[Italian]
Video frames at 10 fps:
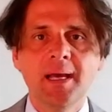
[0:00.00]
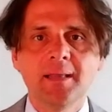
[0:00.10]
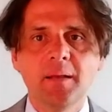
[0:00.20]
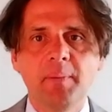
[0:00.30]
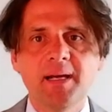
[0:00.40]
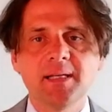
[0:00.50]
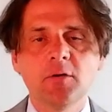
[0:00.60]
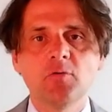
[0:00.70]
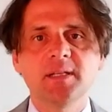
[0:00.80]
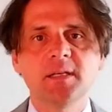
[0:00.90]
nel paese in
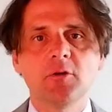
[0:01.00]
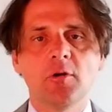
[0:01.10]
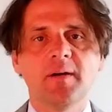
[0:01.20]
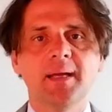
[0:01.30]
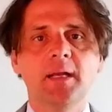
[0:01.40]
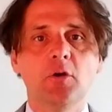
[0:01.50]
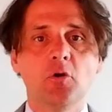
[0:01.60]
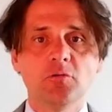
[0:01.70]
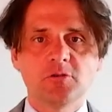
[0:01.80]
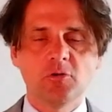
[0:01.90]
cui si trova trova il
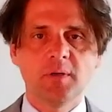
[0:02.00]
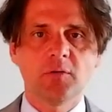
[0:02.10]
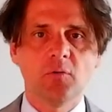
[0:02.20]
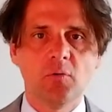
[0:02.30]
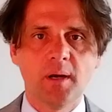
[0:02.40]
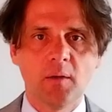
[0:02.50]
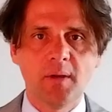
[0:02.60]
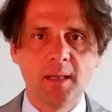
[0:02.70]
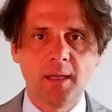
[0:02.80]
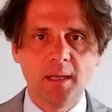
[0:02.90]
consumatore,
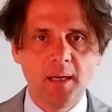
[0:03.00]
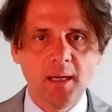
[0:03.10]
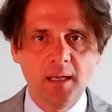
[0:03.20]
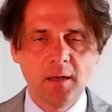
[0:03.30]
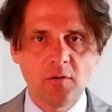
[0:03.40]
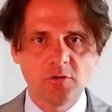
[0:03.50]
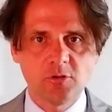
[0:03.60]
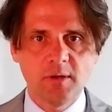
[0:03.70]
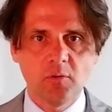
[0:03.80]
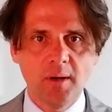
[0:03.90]
quindi il
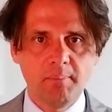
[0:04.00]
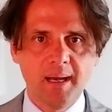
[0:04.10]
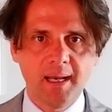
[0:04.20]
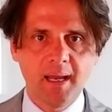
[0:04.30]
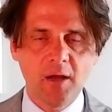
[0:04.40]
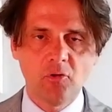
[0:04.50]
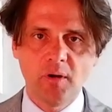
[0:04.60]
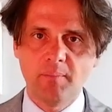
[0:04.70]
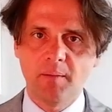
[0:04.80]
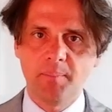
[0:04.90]
consumatore belga
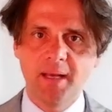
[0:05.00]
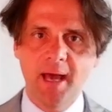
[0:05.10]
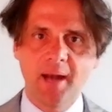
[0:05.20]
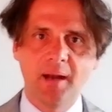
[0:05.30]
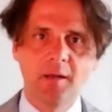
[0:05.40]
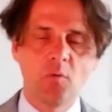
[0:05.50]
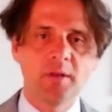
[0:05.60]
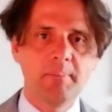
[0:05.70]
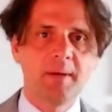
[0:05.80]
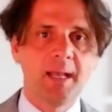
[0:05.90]
dovrebbe applicare
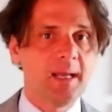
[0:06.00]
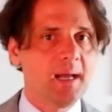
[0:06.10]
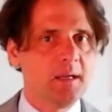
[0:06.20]
l'aliquota belga,